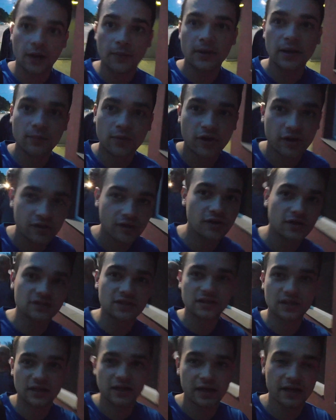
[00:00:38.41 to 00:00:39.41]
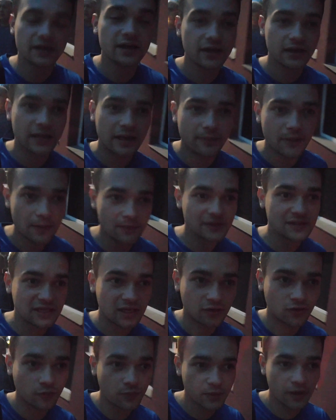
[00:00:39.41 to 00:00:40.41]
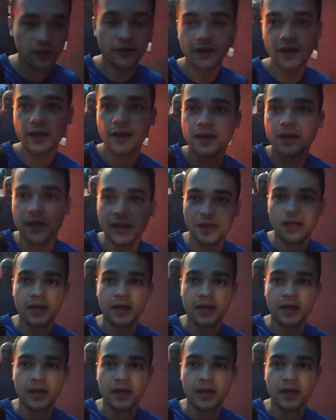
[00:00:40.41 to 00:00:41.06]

Dobra moi drodzy, e, kebaby zakupione.